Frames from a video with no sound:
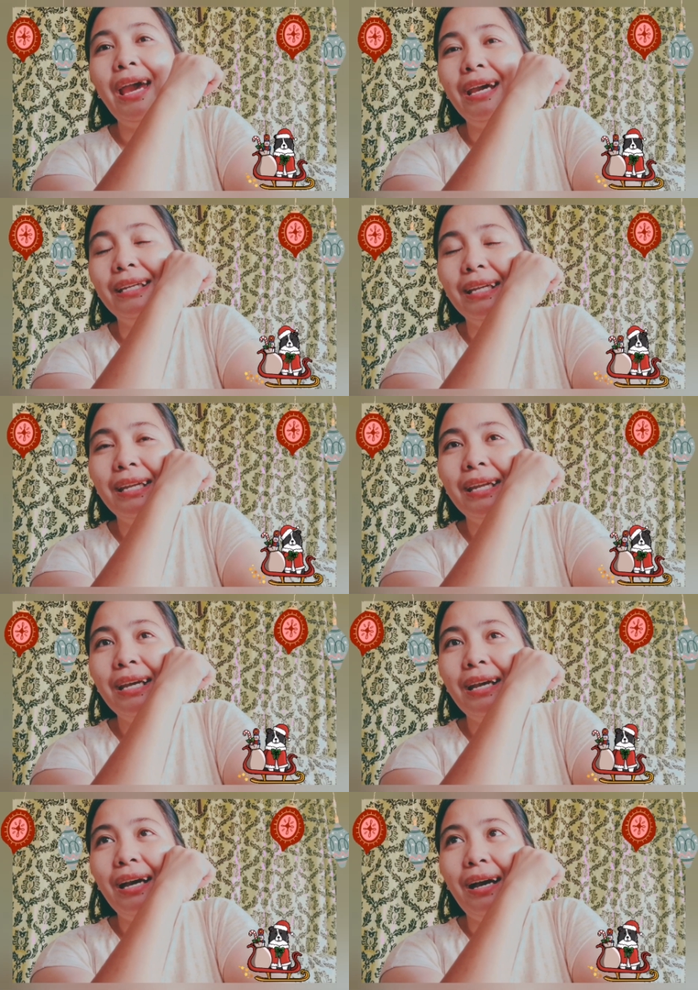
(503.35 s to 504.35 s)
And
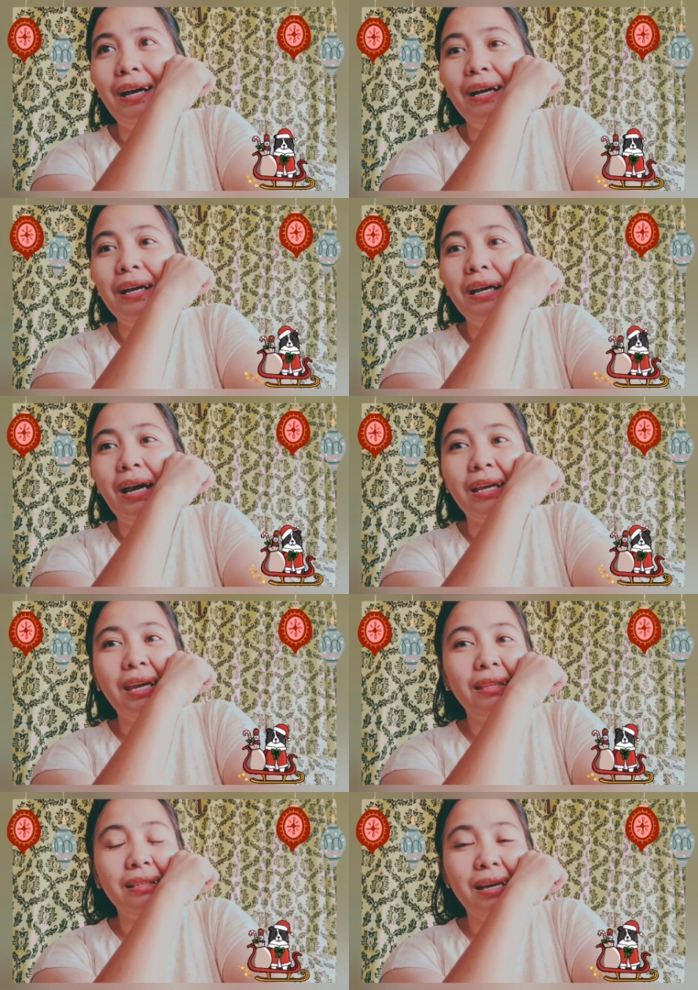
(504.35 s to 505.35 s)
uh,
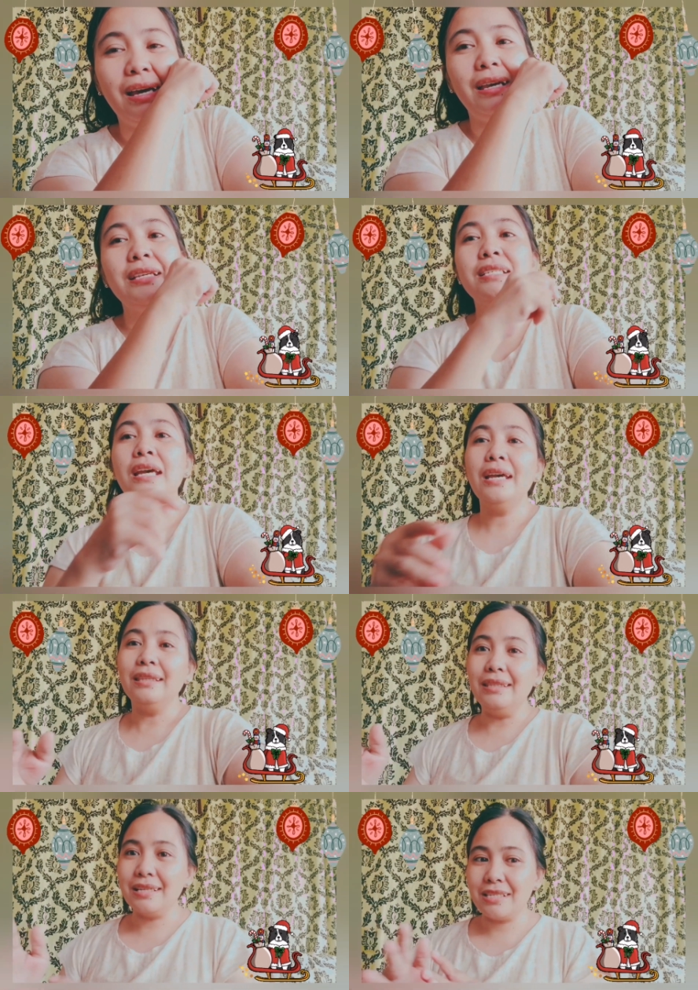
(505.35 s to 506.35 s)
again guys,
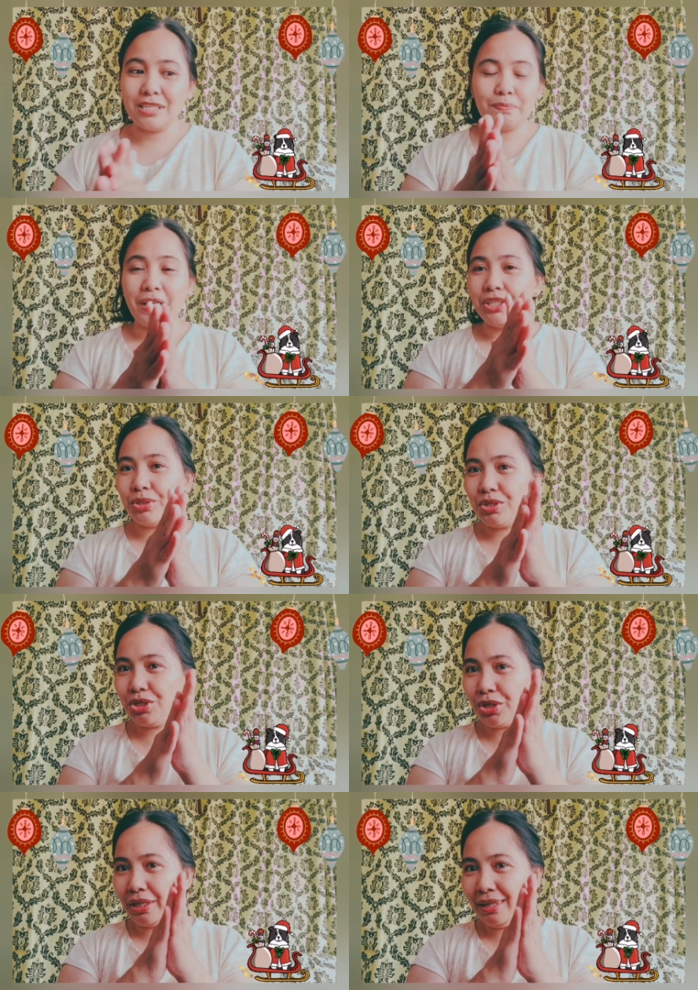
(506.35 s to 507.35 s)
this is
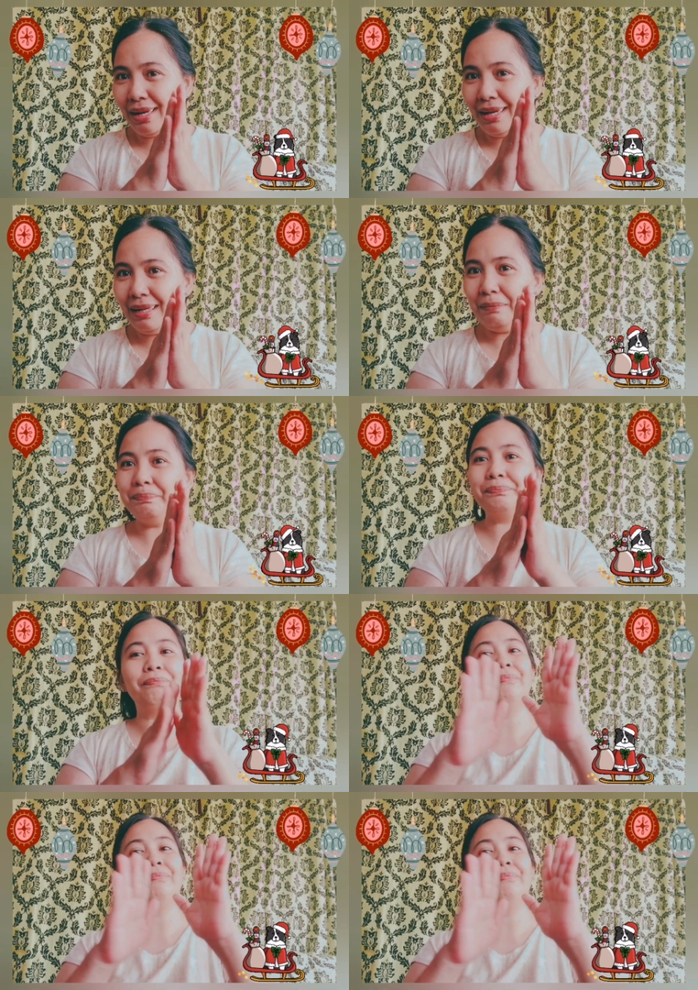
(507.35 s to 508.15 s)
Precious Journal